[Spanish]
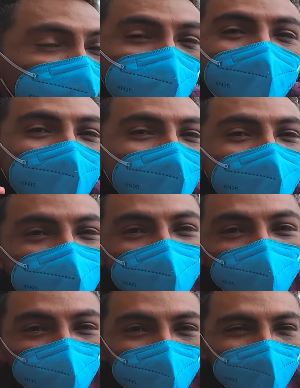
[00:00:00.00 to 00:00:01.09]
Nunca hay que
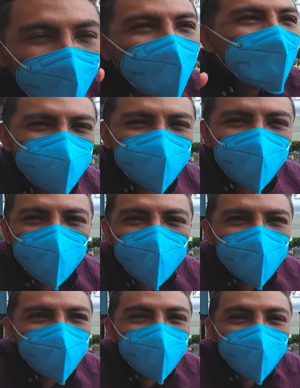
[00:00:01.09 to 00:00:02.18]
decir nunca si está en
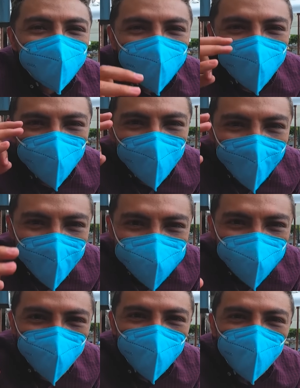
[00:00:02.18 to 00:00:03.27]
mí, ni el día que me
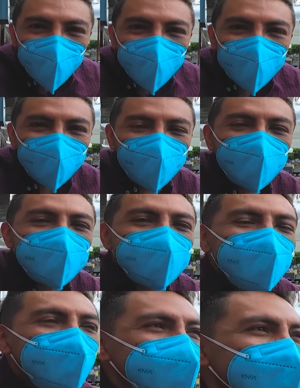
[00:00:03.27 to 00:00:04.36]
case vuelvo a probar alcohol, en
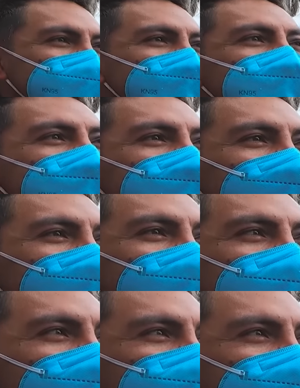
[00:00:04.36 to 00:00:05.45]
serio. O sea, he
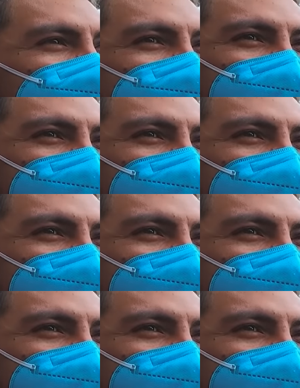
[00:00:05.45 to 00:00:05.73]
quedado tan